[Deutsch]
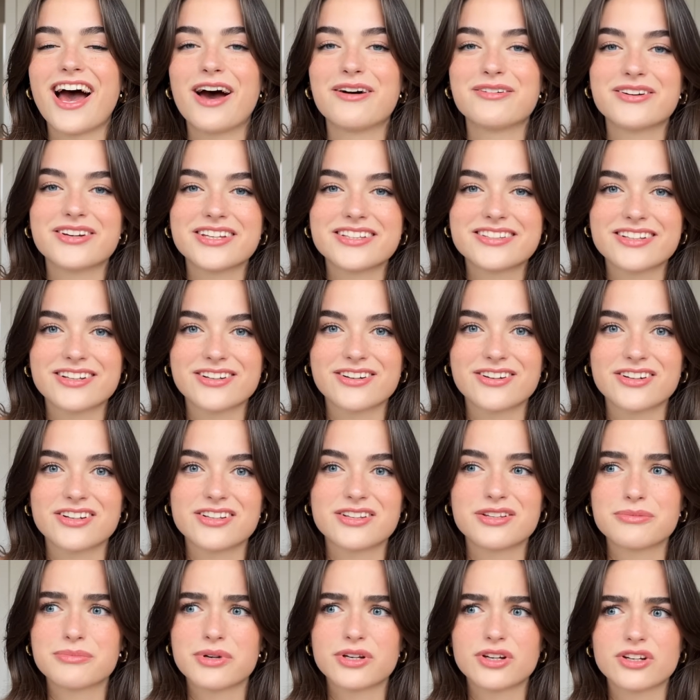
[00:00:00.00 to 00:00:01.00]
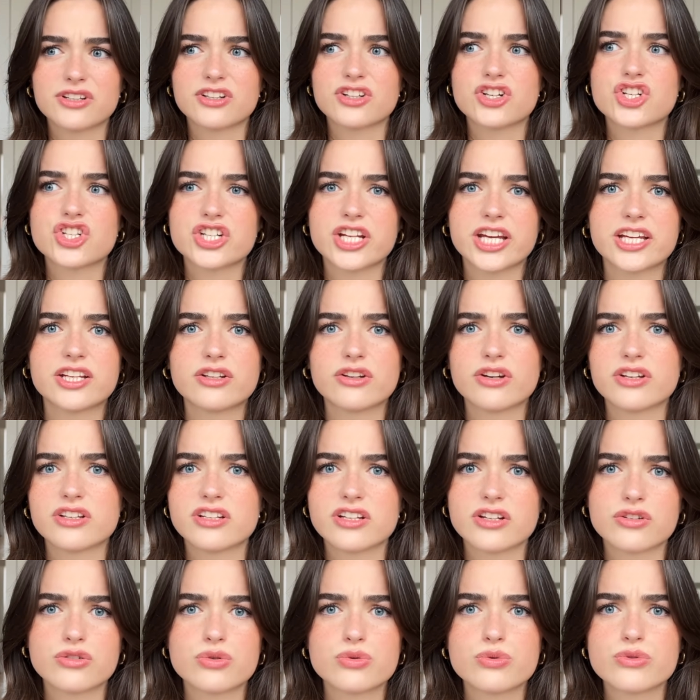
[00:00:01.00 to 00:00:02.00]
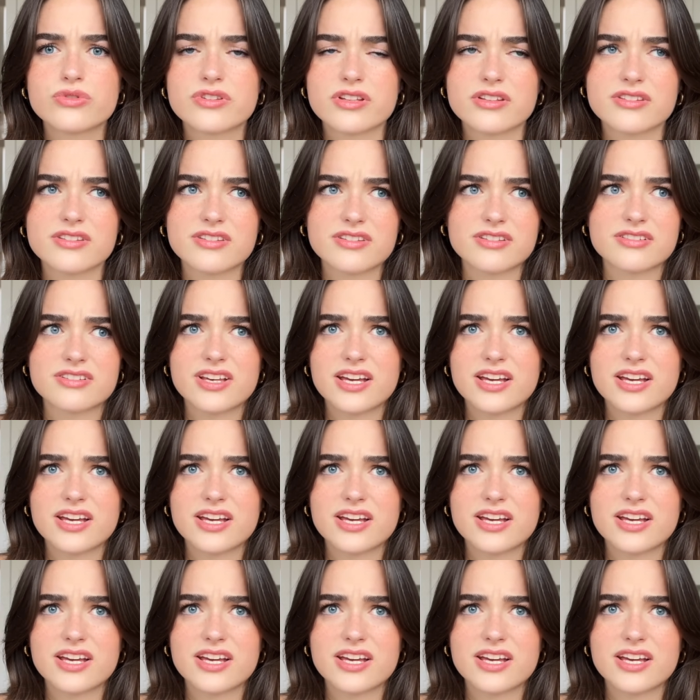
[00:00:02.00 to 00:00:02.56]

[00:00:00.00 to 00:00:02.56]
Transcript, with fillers: aber ich sage auch nicht, oh mein Gott, schlecht euch Tattoos, das ist das